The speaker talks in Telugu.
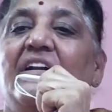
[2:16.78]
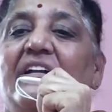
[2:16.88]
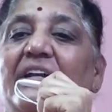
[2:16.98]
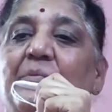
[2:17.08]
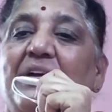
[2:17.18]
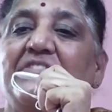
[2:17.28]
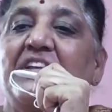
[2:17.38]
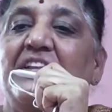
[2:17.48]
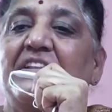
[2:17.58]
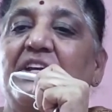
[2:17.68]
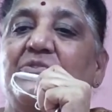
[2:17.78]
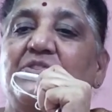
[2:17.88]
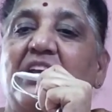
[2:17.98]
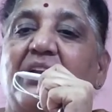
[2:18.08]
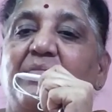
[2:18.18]
నేను బస్సు అంతా
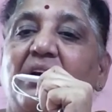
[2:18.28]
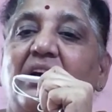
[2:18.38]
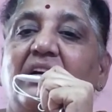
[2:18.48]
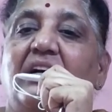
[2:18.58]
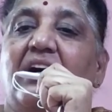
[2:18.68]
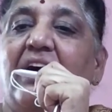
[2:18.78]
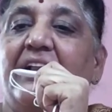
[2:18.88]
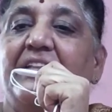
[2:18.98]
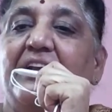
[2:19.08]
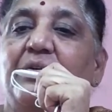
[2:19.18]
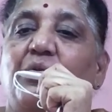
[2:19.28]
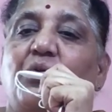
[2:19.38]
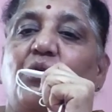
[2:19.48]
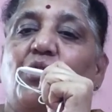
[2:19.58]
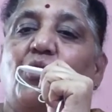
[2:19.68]
చూశానమ్మా అందరూ
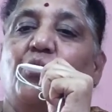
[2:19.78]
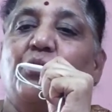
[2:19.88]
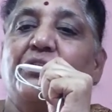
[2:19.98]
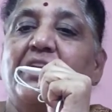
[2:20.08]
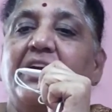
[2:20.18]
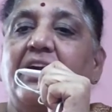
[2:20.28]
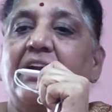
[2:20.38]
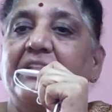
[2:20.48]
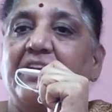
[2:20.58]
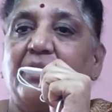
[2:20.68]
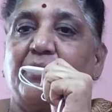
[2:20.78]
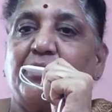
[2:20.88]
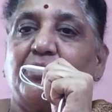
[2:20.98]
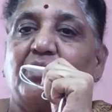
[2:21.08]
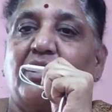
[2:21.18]
ముందరే కళ్ళద్దాలు
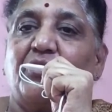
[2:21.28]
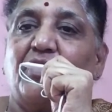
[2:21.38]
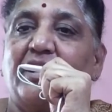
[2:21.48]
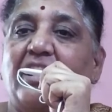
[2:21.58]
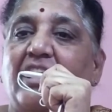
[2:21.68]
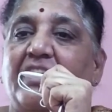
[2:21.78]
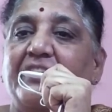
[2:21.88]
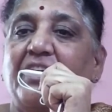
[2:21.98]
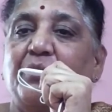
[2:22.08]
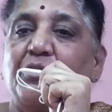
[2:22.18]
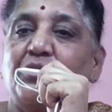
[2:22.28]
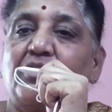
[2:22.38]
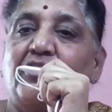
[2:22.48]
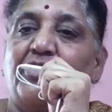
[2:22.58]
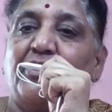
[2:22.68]
పెట్టుకున్నారు వెనక కళ్ళద్దాలు
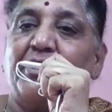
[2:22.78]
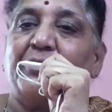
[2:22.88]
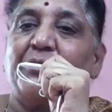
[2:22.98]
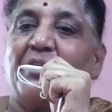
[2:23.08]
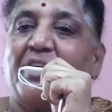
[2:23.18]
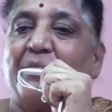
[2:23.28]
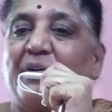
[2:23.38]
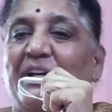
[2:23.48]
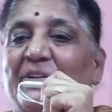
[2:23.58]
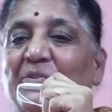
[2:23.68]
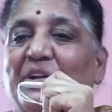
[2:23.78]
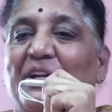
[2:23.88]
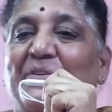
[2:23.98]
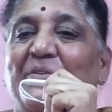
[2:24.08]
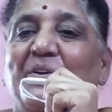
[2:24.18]
పెట్టుకున్న వాళ్ళు ఒక్కడు కూడా కనపడలేదు
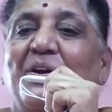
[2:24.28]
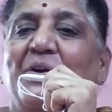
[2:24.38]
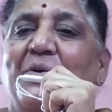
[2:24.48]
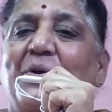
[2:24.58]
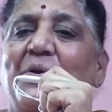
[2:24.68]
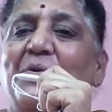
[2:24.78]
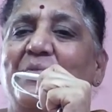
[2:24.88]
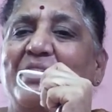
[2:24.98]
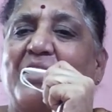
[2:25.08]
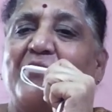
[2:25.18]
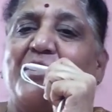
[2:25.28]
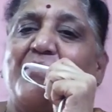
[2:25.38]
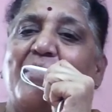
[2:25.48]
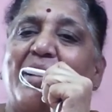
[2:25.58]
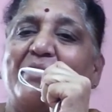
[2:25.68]
అన్నారు గొల్లుమని
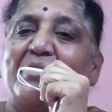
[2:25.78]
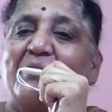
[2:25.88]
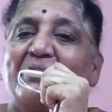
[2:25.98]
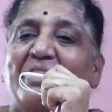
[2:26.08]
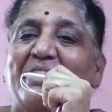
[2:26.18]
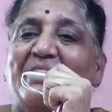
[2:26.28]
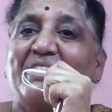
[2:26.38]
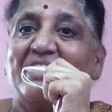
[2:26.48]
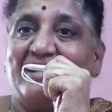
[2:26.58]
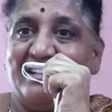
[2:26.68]
నవ్వడం అందరూ అంత అయింది